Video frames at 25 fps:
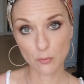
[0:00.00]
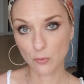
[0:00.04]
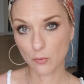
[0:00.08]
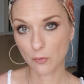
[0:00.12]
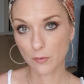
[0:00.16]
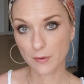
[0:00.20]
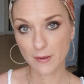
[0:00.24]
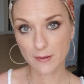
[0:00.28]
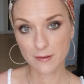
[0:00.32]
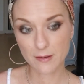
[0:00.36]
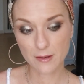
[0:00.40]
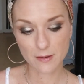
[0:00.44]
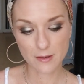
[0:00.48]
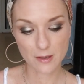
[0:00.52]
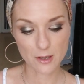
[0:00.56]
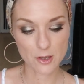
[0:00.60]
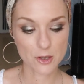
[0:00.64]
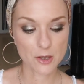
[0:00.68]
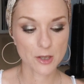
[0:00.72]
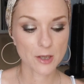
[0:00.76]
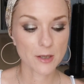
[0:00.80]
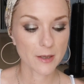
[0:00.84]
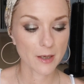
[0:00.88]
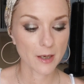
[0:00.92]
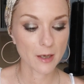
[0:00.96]
Donc ça, c'était
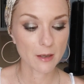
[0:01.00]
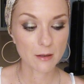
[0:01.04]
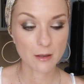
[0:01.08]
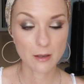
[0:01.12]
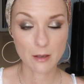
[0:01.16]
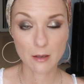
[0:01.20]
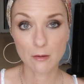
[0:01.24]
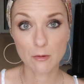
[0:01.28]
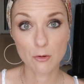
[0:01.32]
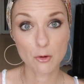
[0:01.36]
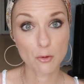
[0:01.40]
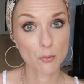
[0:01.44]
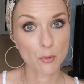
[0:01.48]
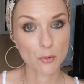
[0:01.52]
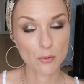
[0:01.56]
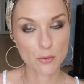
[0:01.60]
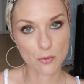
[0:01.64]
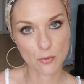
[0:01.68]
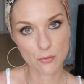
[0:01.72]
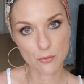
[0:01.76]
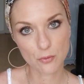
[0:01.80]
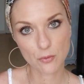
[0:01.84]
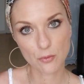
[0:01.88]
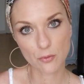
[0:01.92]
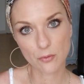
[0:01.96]
génial et je m'en suis
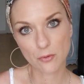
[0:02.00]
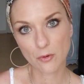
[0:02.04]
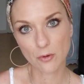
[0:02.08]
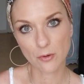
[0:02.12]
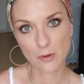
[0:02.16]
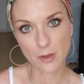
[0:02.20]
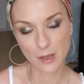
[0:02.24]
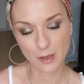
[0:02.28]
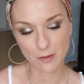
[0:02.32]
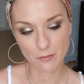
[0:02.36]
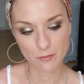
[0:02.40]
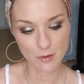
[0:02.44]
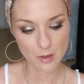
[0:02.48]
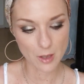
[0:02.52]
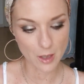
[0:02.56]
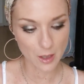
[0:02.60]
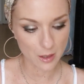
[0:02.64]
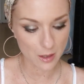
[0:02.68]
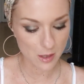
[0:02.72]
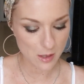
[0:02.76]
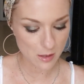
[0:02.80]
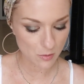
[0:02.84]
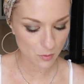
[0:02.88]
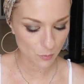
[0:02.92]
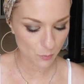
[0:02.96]
rendu compte qu'en arrivant à la
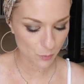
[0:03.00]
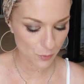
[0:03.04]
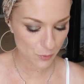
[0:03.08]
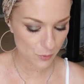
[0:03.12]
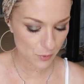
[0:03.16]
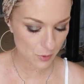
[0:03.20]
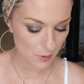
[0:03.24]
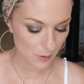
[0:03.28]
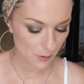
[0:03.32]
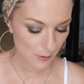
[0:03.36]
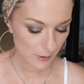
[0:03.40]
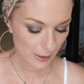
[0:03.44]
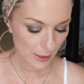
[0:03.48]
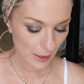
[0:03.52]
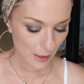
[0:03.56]
caisse en plus.